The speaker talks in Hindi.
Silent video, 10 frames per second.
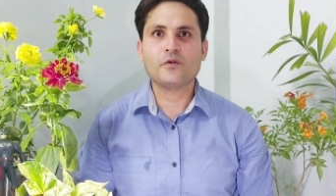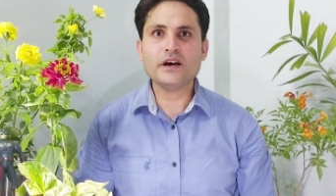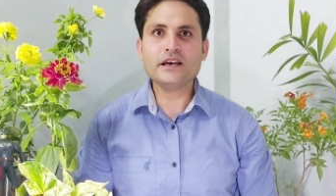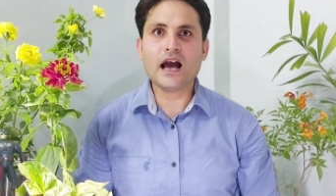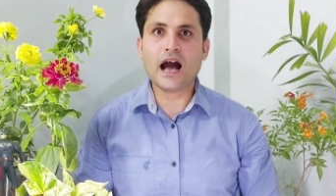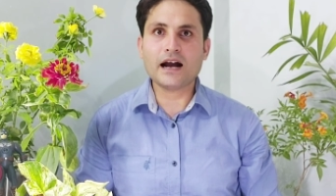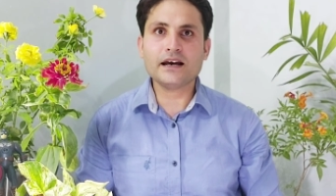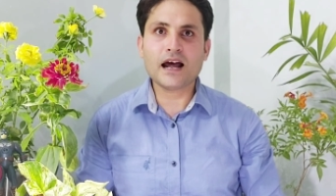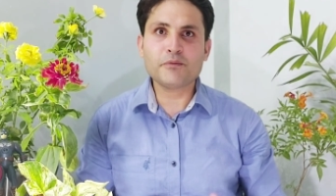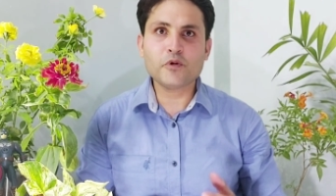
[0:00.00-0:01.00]
वहीं
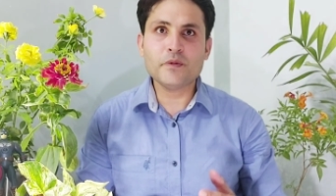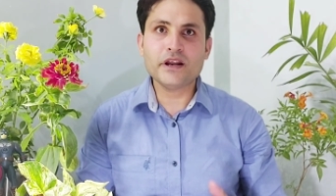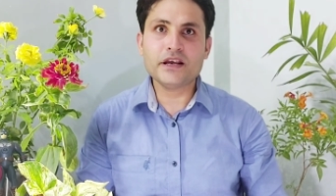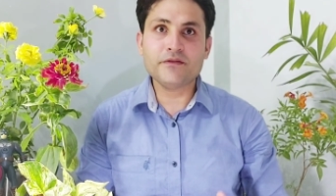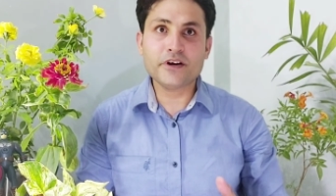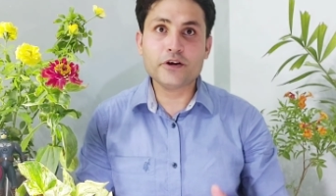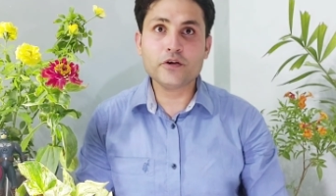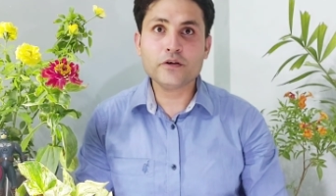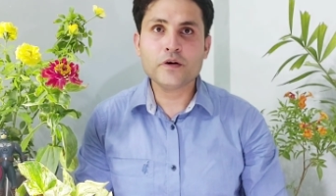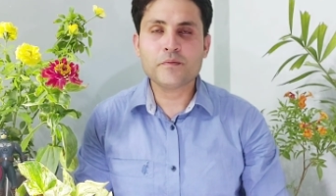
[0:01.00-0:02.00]
अगर आपको मेरे ये
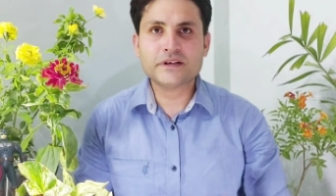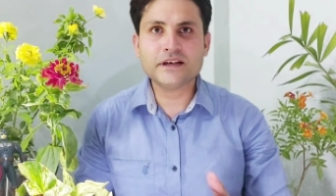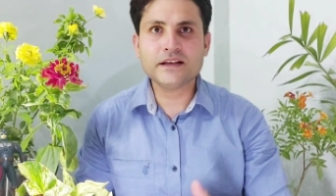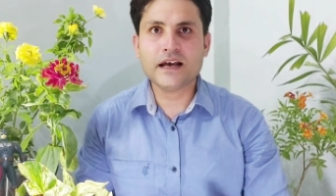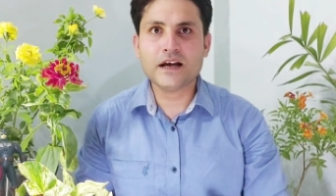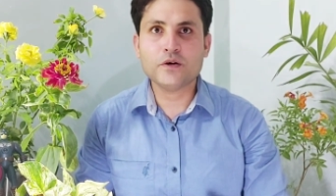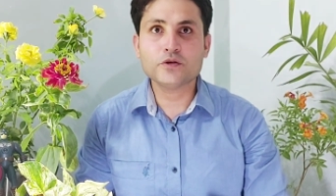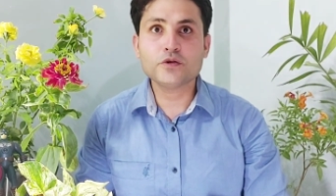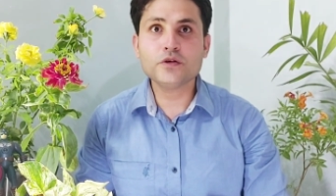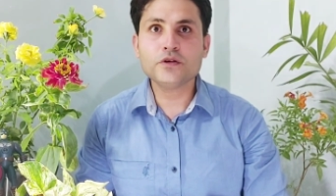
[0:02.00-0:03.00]
वीडियो पसंद आया
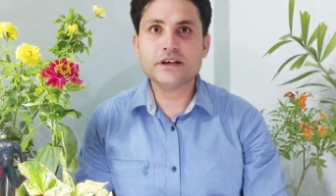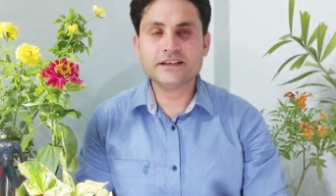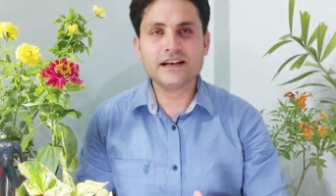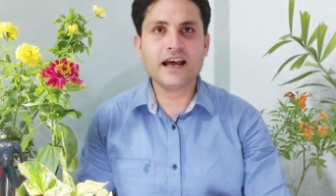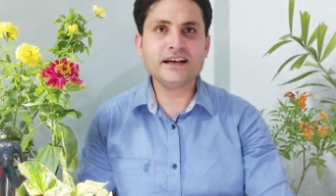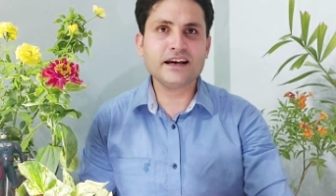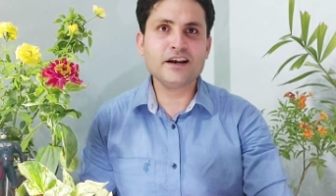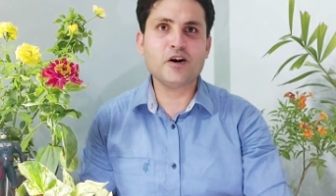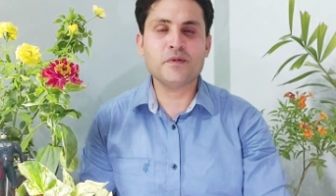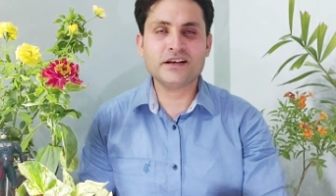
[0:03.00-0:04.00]
हो तो इसे लाइक
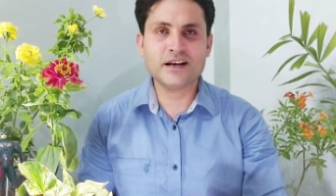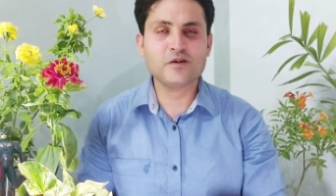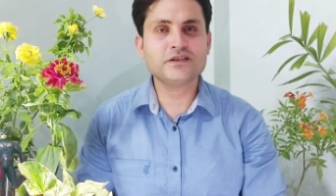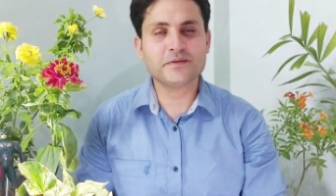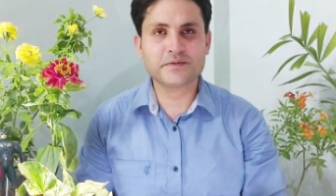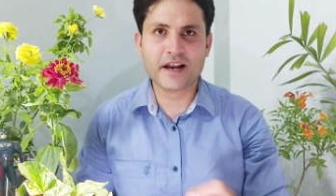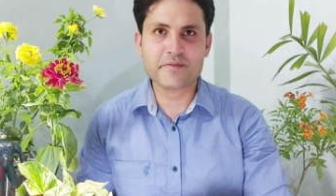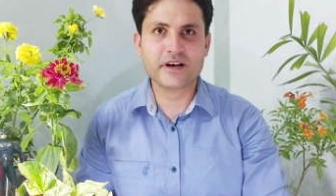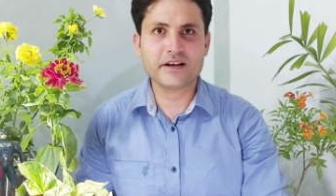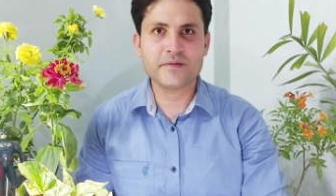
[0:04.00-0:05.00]
करें और मेरे चैनल को
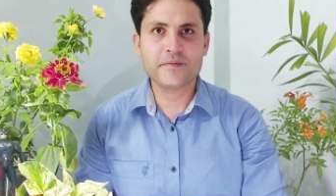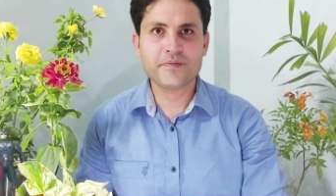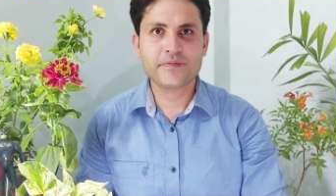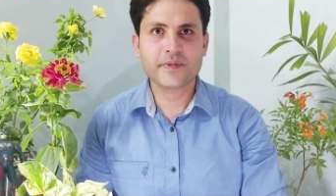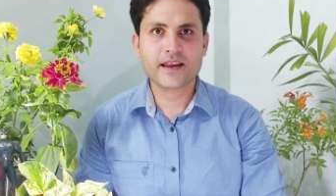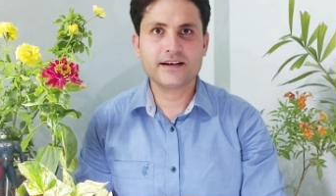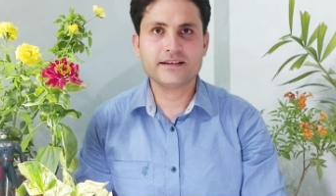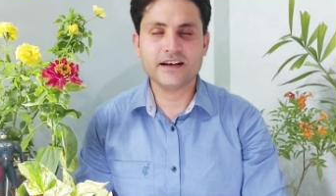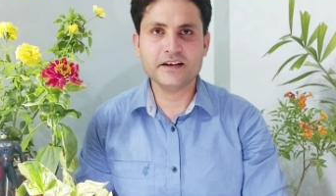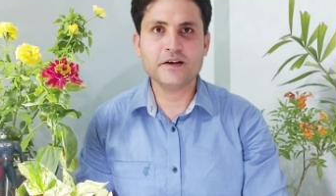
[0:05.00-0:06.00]
सब्सक्राइब करें
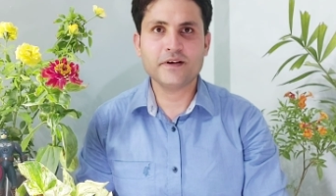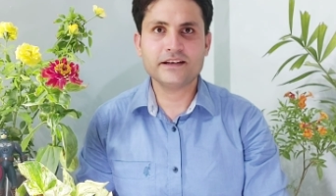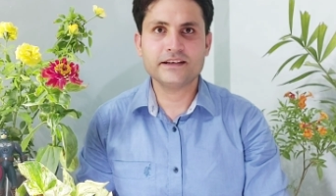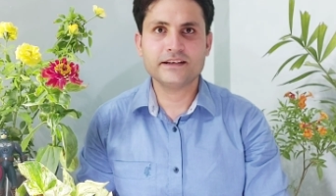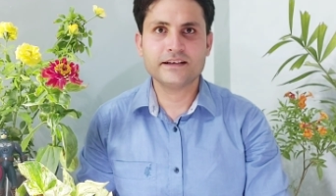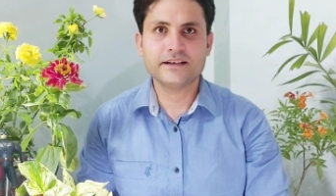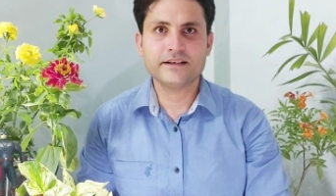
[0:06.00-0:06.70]
धन्यवाद